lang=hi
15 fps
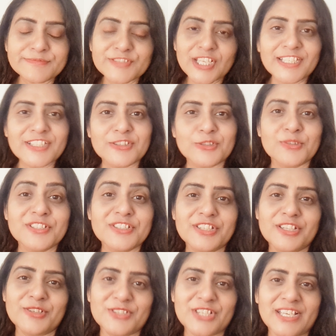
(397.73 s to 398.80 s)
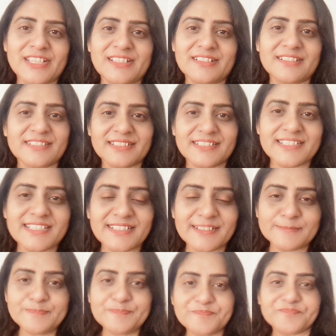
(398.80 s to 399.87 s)
चलिए थोड़ी शेर व शायरी करते हैं ठीक
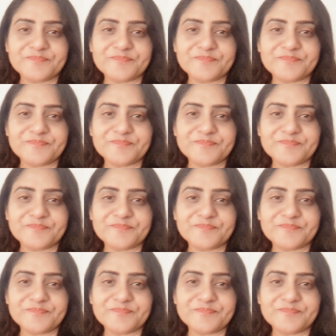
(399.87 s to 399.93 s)
है